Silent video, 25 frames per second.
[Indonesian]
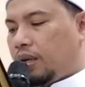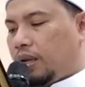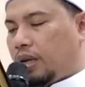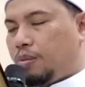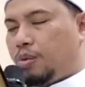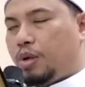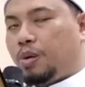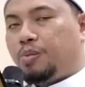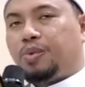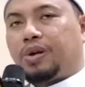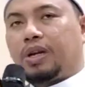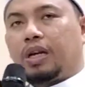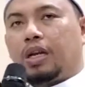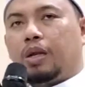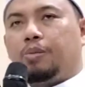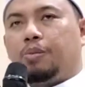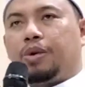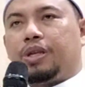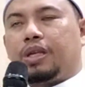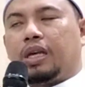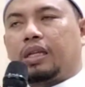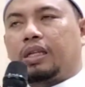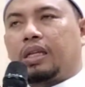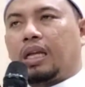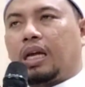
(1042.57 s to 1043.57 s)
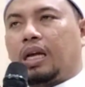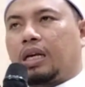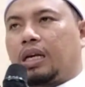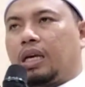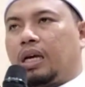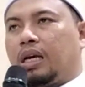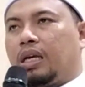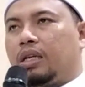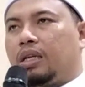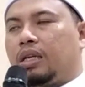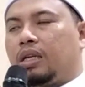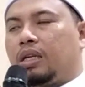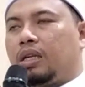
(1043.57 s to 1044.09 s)
eh, Nabi pernah
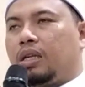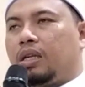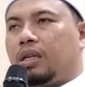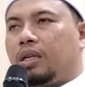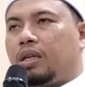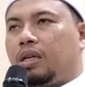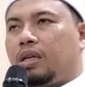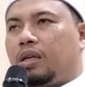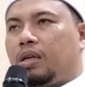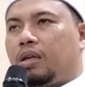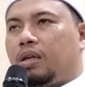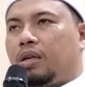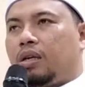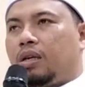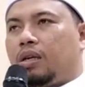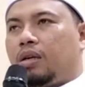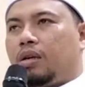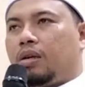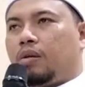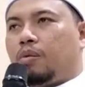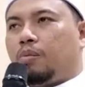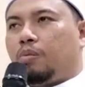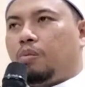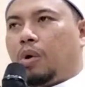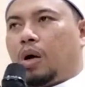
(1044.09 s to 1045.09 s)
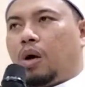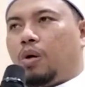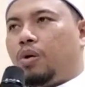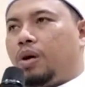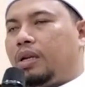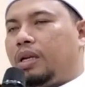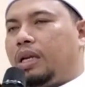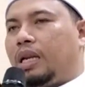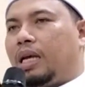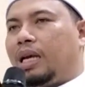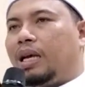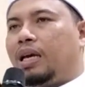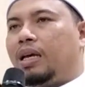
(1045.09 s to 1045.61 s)
menyatakan
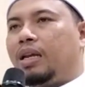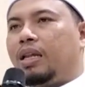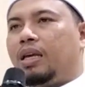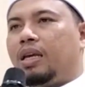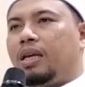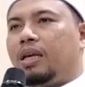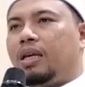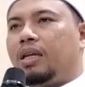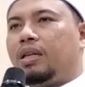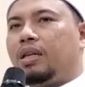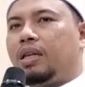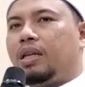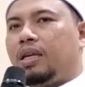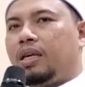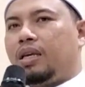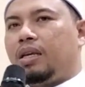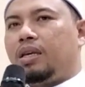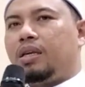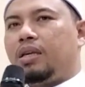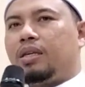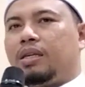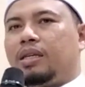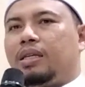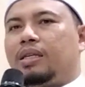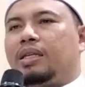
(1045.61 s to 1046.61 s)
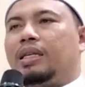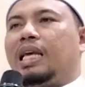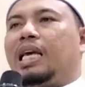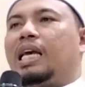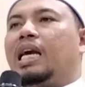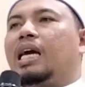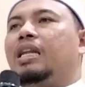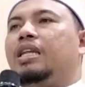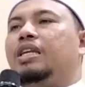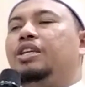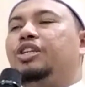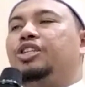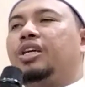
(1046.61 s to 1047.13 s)
bahwa negeri ini
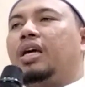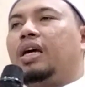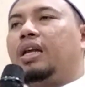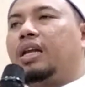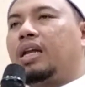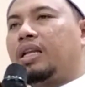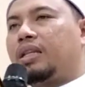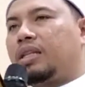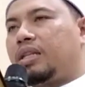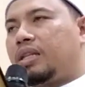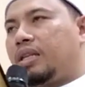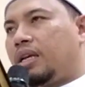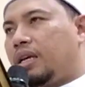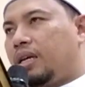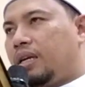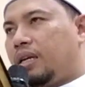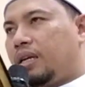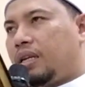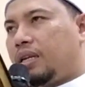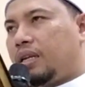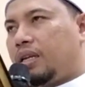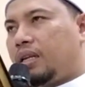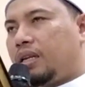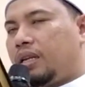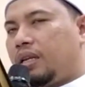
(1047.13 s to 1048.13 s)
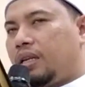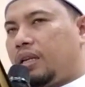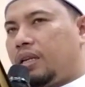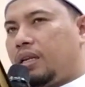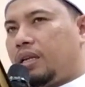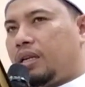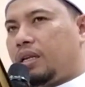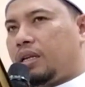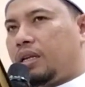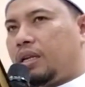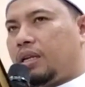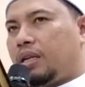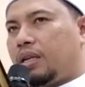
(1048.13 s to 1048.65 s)
dengan isyarat ya
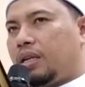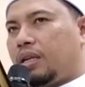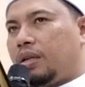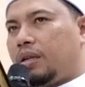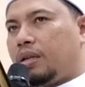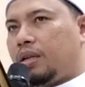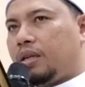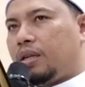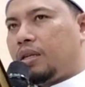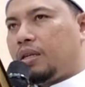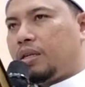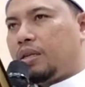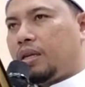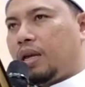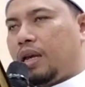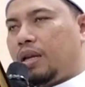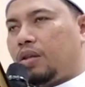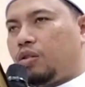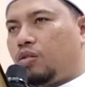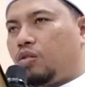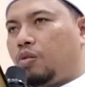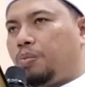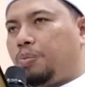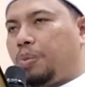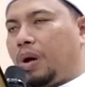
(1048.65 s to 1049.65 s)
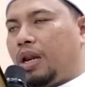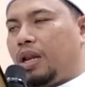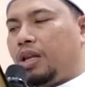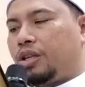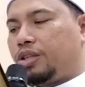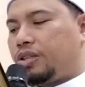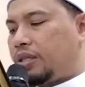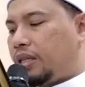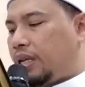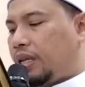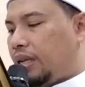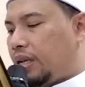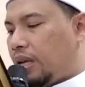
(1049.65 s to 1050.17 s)
yaitu
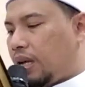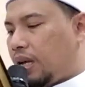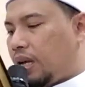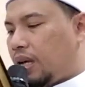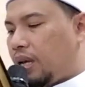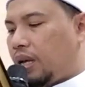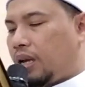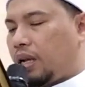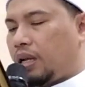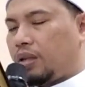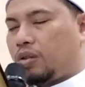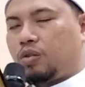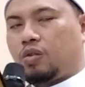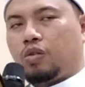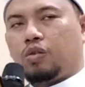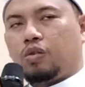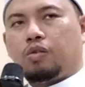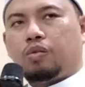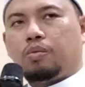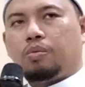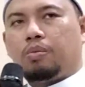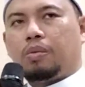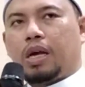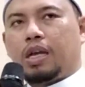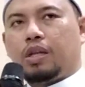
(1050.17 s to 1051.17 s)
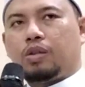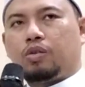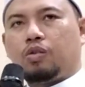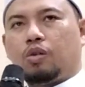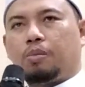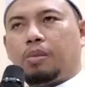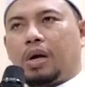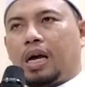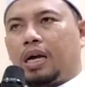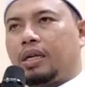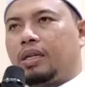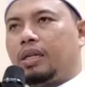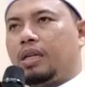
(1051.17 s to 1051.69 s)
Palestina atau
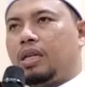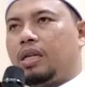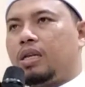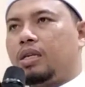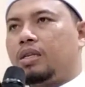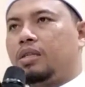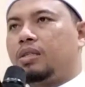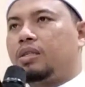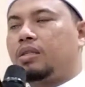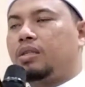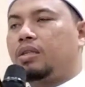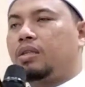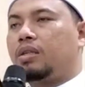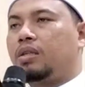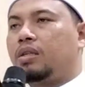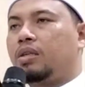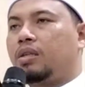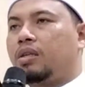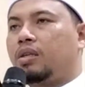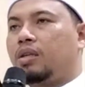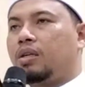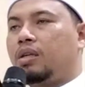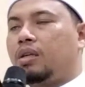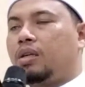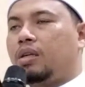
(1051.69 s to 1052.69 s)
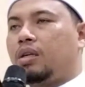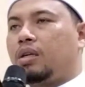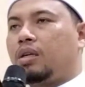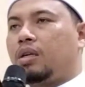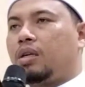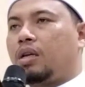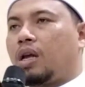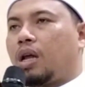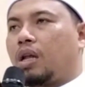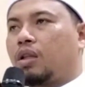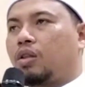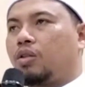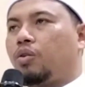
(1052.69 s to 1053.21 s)
Baitul Maqdis
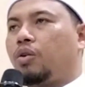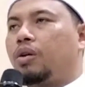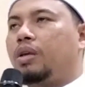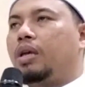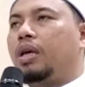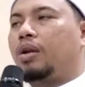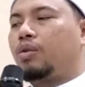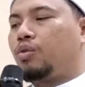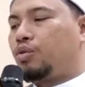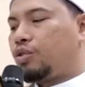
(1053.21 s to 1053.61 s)
atau